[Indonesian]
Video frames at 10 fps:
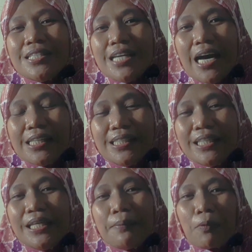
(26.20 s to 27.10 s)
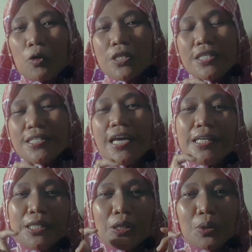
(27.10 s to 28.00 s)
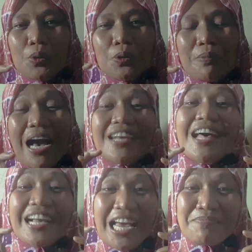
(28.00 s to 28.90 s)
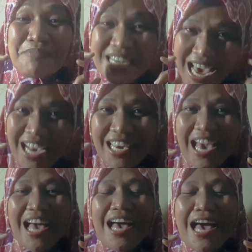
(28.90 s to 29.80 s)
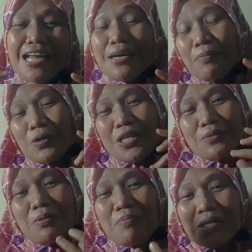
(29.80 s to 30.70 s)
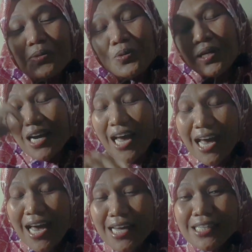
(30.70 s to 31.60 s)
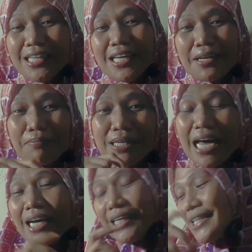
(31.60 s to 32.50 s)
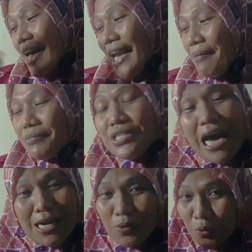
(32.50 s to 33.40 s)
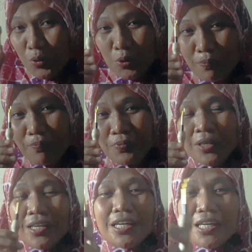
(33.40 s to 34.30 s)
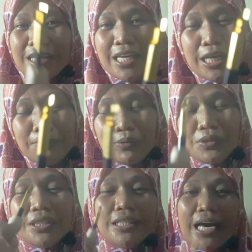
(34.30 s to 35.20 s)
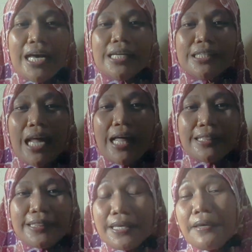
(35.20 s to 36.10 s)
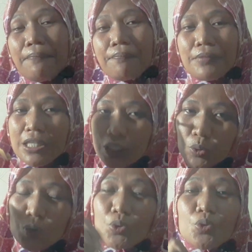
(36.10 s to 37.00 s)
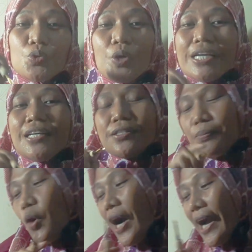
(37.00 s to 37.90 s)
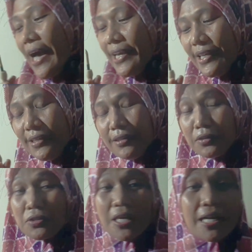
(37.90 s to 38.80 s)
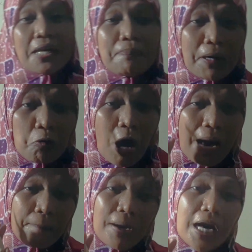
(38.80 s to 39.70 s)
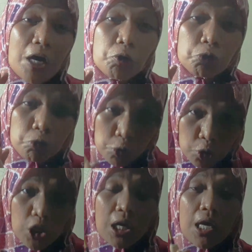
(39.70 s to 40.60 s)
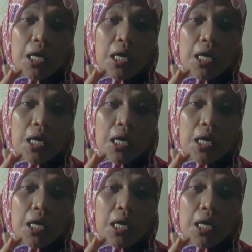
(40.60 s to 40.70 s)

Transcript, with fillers: Jadi prosesnya itu mengandalkan benang ya. Ada proses memasukkan benang ke dalam jarum. Kemudian nanti ditusuk-tusukan ke sebuah kain. Terus kalian perlu apa untuk